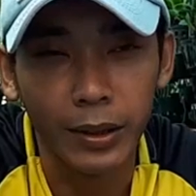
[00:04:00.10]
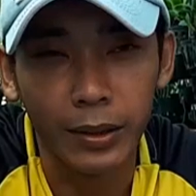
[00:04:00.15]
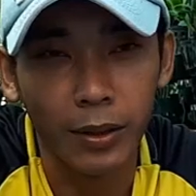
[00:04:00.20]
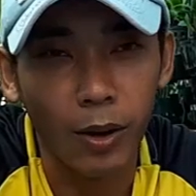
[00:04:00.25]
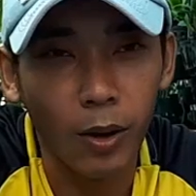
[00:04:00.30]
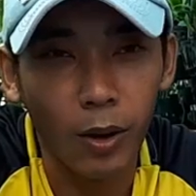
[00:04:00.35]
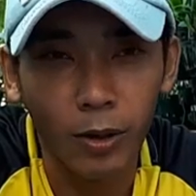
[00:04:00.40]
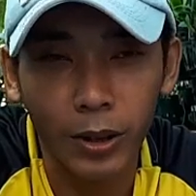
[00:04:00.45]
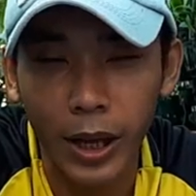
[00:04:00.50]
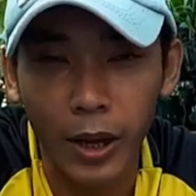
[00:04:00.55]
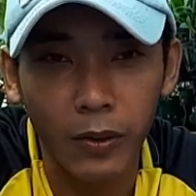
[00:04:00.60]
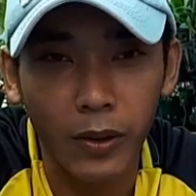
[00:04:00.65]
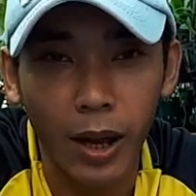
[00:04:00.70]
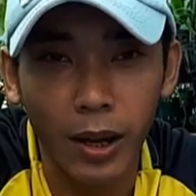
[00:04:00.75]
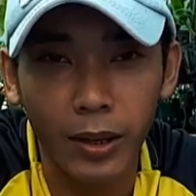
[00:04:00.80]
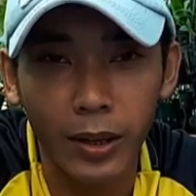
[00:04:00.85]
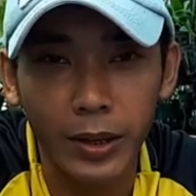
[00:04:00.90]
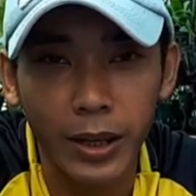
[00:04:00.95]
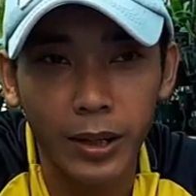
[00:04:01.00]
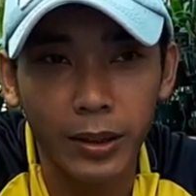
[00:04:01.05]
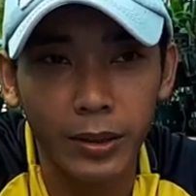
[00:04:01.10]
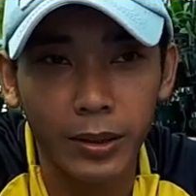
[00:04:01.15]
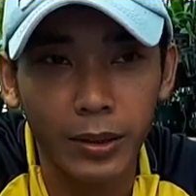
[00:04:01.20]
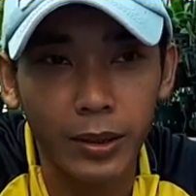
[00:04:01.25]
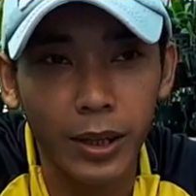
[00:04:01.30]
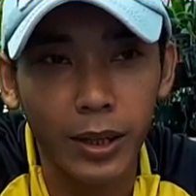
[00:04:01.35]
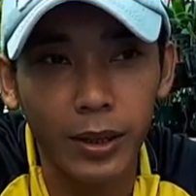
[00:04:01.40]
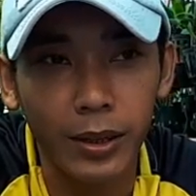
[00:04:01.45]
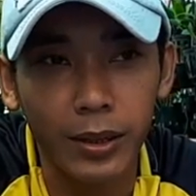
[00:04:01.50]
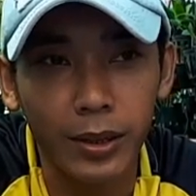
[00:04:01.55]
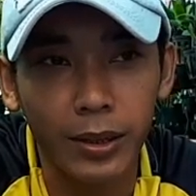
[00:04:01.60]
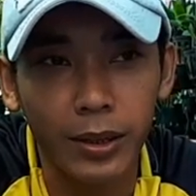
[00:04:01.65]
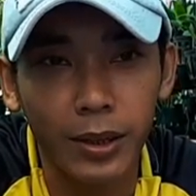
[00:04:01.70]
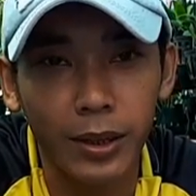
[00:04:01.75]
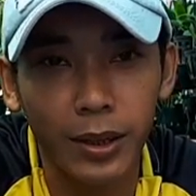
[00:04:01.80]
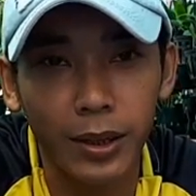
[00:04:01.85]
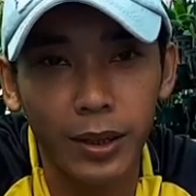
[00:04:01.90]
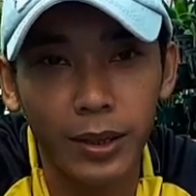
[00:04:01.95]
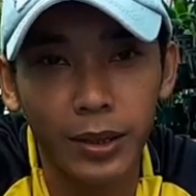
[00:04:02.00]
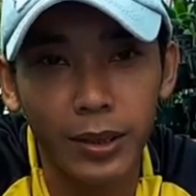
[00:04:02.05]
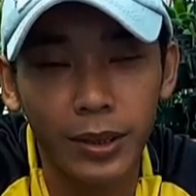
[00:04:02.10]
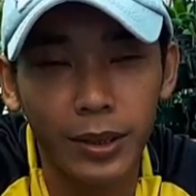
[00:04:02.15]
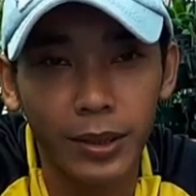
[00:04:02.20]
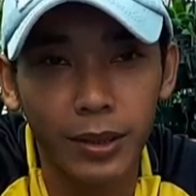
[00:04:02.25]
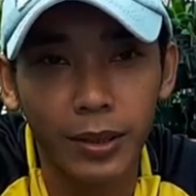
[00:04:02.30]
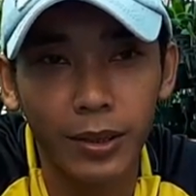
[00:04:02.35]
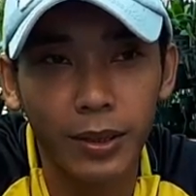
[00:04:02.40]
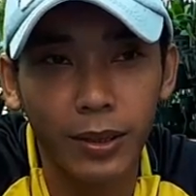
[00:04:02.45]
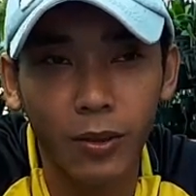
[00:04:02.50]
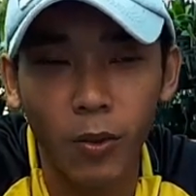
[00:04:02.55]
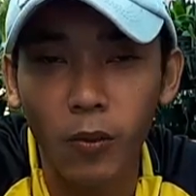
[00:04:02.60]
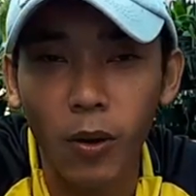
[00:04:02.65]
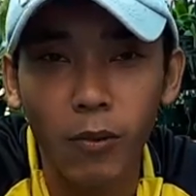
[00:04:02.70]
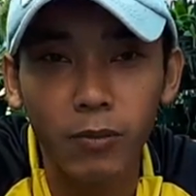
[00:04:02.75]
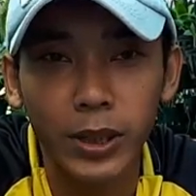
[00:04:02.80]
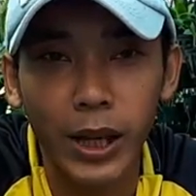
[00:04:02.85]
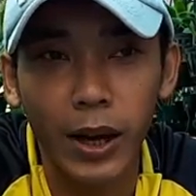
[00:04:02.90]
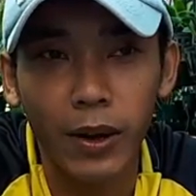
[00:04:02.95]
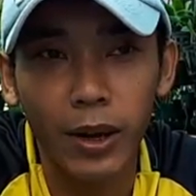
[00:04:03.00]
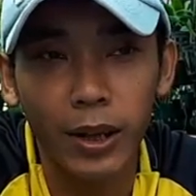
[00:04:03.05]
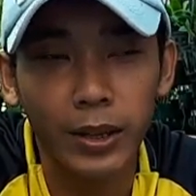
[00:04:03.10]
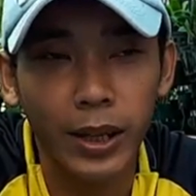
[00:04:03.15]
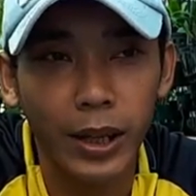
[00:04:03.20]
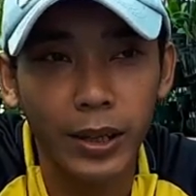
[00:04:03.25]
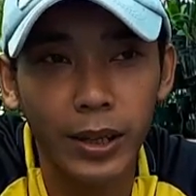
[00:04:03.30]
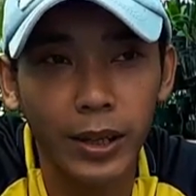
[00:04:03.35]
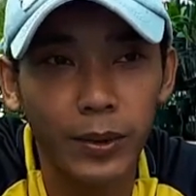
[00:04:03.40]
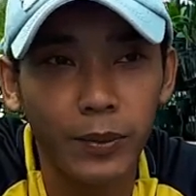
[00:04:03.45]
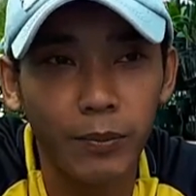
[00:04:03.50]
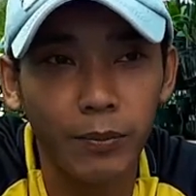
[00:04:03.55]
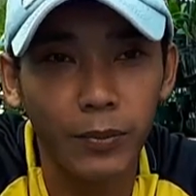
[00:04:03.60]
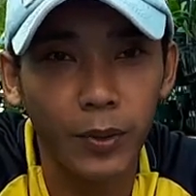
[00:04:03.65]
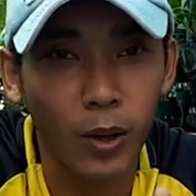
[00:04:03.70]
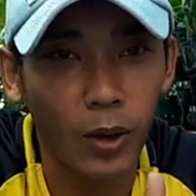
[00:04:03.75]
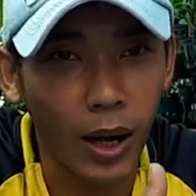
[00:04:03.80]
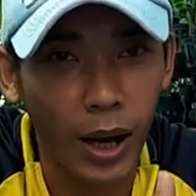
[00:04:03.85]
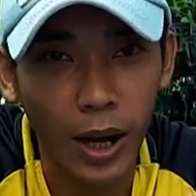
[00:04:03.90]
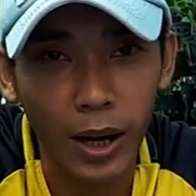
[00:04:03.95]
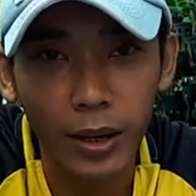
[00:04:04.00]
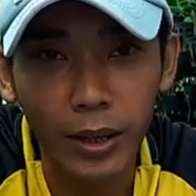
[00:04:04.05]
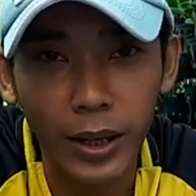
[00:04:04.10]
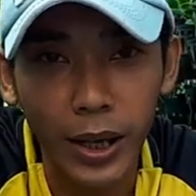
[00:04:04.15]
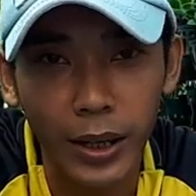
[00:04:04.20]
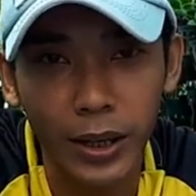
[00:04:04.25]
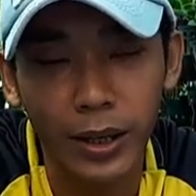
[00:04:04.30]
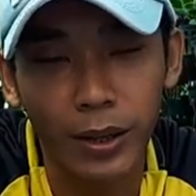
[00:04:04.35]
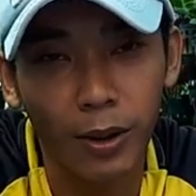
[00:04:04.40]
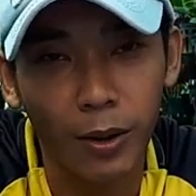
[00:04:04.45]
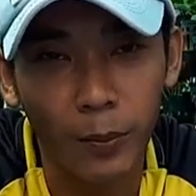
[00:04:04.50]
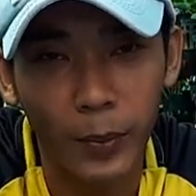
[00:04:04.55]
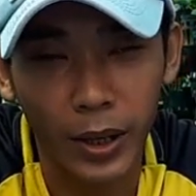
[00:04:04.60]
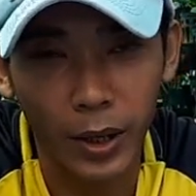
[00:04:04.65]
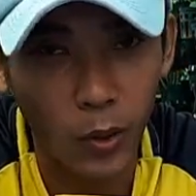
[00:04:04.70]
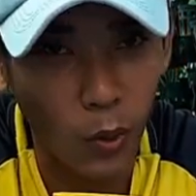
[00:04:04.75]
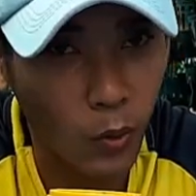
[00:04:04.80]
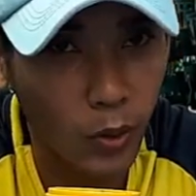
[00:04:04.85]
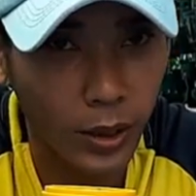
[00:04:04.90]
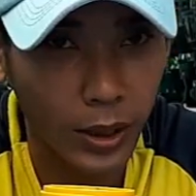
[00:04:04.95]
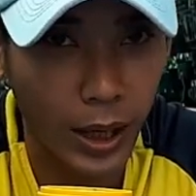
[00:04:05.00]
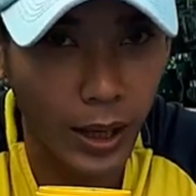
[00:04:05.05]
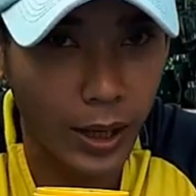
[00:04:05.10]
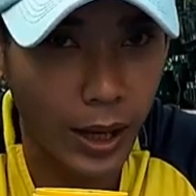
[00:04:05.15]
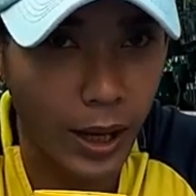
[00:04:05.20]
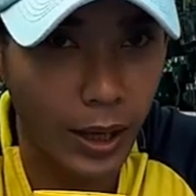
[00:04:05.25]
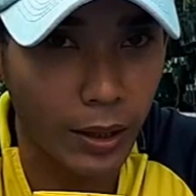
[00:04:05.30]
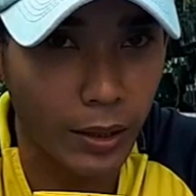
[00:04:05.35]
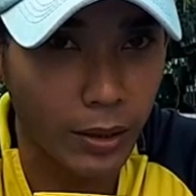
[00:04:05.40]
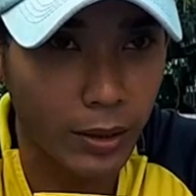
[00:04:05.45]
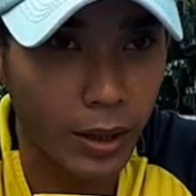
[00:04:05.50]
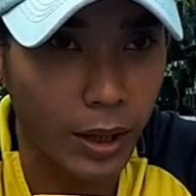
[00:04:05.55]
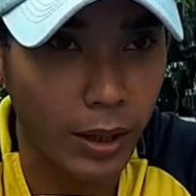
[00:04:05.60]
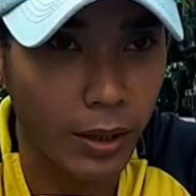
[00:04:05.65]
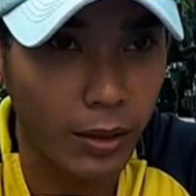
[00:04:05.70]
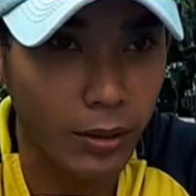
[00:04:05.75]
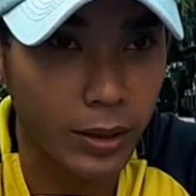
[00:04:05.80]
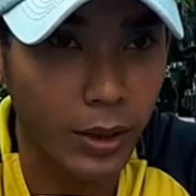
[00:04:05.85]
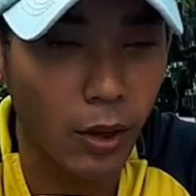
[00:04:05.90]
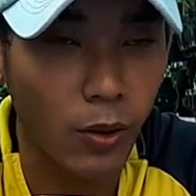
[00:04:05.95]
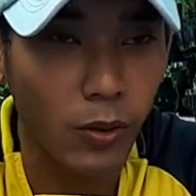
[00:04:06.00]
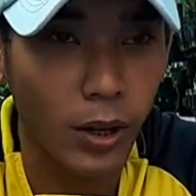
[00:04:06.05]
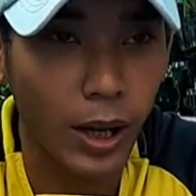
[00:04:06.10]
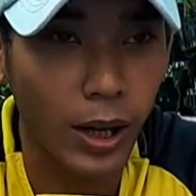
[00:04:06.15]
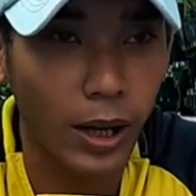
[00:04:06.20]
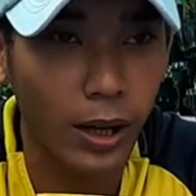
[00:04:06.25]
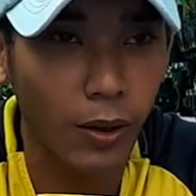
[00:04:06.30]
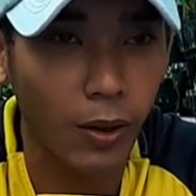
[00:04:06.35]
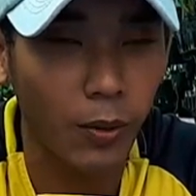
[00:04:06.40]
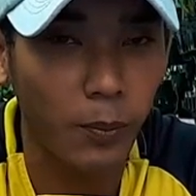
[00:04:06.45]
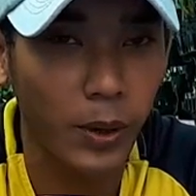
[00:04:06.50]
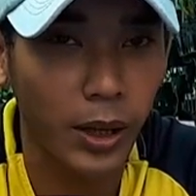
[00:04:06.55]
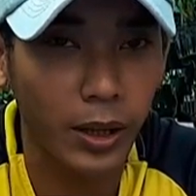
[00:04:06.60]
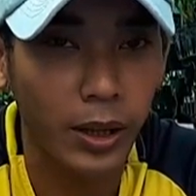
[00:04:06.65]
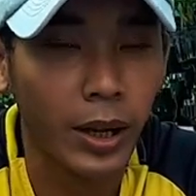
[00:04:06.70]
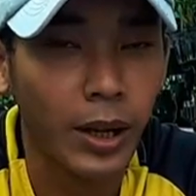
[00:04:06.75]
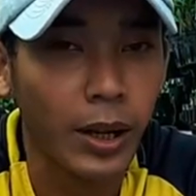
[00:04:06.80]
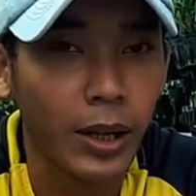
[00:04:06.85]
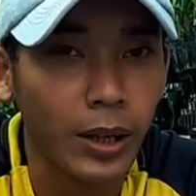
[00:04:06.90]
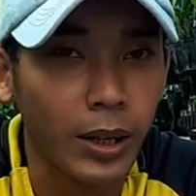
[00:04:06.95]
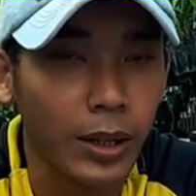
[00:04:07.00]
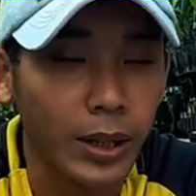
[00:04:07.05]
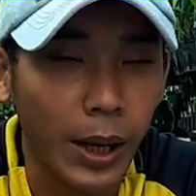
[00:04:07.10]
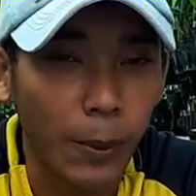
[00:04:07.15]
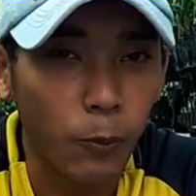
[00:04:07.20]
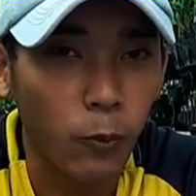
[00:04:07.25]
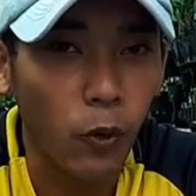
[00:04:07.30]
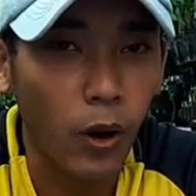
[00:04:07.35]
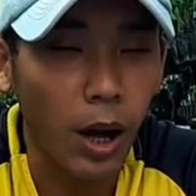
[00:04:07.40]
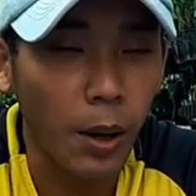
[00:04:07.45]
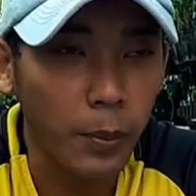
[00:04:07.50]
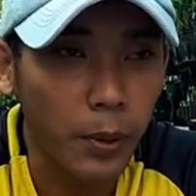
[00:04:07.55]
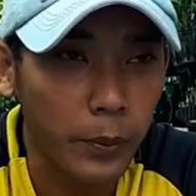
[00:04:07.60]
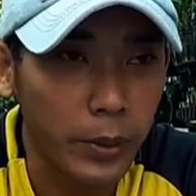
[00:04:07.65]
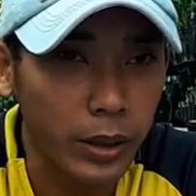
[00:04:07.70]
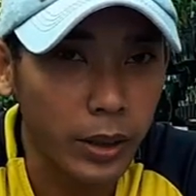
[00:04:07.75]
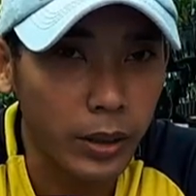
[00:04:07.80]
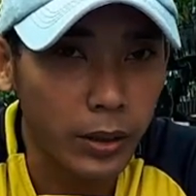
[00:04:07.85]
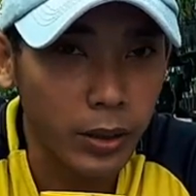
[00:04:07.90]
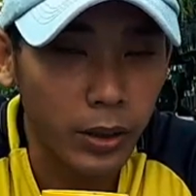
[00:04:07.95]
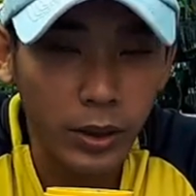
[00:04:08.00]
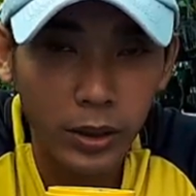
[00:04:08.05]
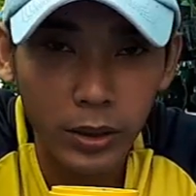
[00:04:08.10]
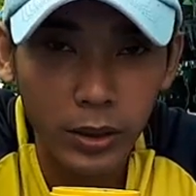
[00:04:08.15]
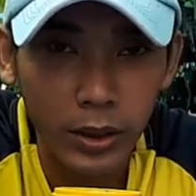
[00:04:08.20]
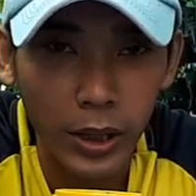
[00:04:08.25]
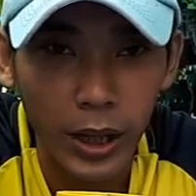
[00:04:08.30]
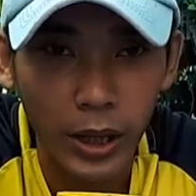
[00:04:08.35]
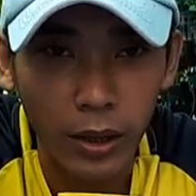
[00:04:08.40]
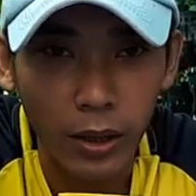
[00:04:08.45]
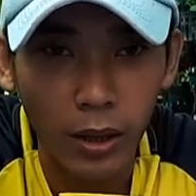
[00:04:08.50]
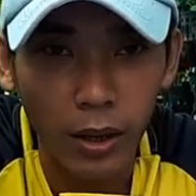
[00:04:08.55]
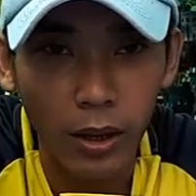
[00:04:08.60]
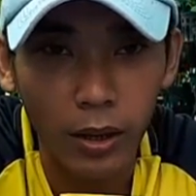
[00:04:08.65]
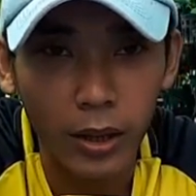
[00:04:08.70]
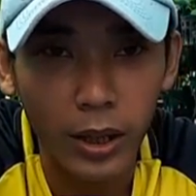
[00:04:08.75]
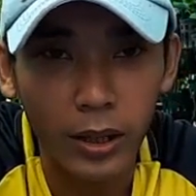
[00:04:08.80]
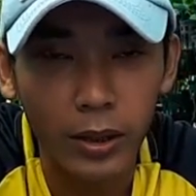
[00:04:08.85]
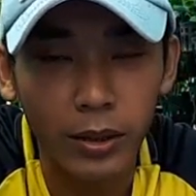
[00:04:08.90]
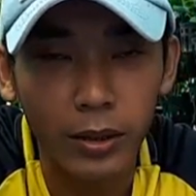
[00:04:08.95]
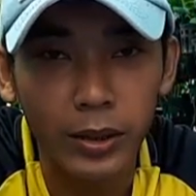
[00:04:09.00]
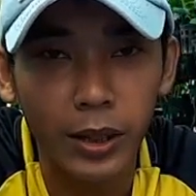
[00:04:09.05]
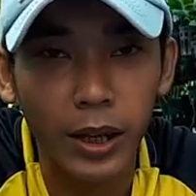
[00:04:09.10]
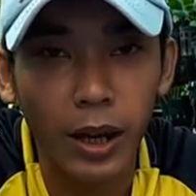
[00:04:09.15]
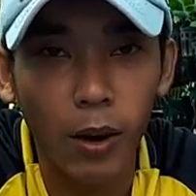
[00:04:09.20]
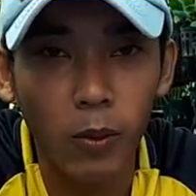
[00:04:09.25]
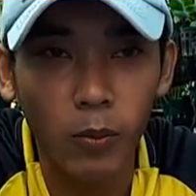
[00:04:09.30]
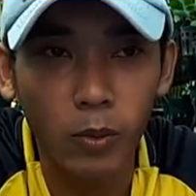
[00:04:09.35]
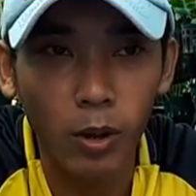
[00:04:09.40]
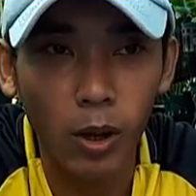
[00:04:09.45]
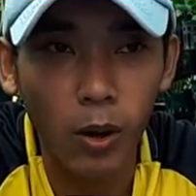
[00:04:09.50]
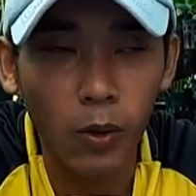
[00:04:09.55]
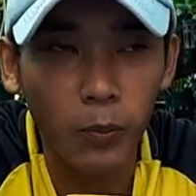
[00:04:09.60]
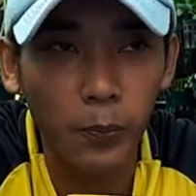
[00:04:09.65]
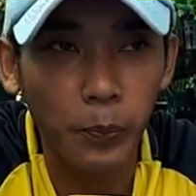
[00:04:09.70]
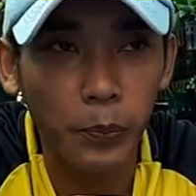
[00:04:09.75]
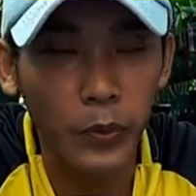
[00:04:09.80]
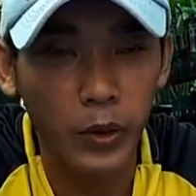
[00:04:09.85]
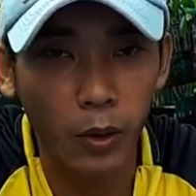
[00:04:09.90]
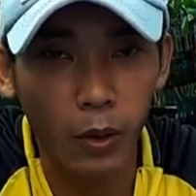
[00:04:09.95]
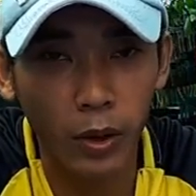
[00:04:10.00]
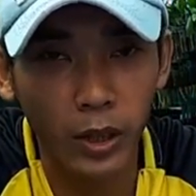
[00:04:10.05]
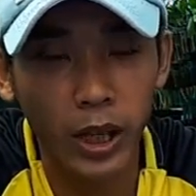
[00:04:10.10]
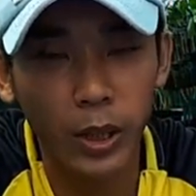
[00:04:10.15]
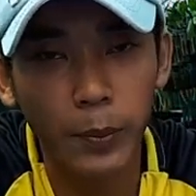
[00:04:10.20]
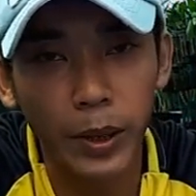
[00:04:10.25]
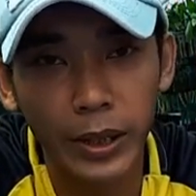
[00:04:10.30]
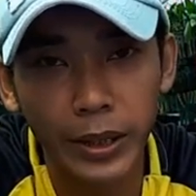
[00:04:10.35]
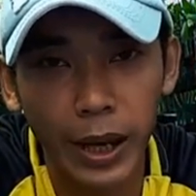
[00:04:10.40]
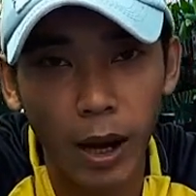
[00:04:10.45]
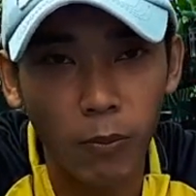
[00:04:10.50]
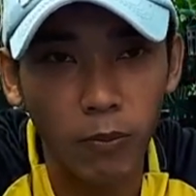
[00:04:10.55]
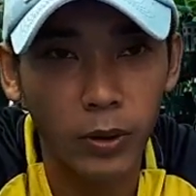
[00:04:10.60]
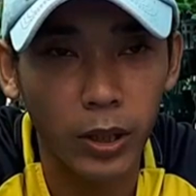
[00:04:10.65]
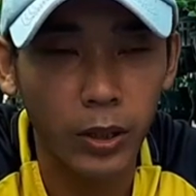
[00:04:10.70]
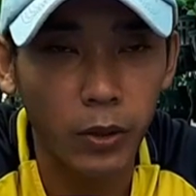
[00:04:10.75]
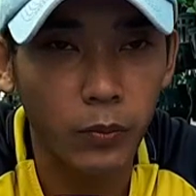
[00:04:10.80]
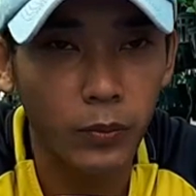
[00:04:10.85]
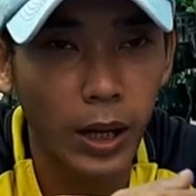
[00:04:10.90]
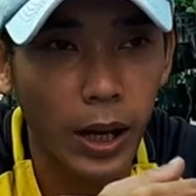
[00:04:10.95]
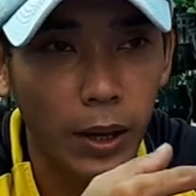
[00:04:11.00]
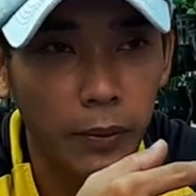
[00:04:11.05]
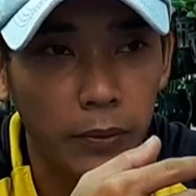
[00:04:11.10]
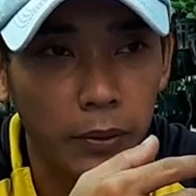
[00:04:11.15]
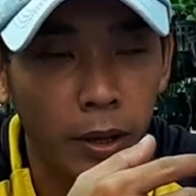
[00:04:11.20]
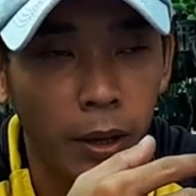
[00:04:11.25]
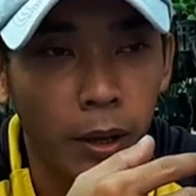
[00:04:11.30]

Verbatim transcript: nó có teo thân lên chăng nữa thì ờ, cũng không sao hết tại vì nó đã hư cây kia rồi mình cứu được cây này nữa thì nó ok hơn còn mình gấp quá mà mình tưới nước liền cho nó thì nó sẽ không có tốt rồi khi mà trồng thì chúng ta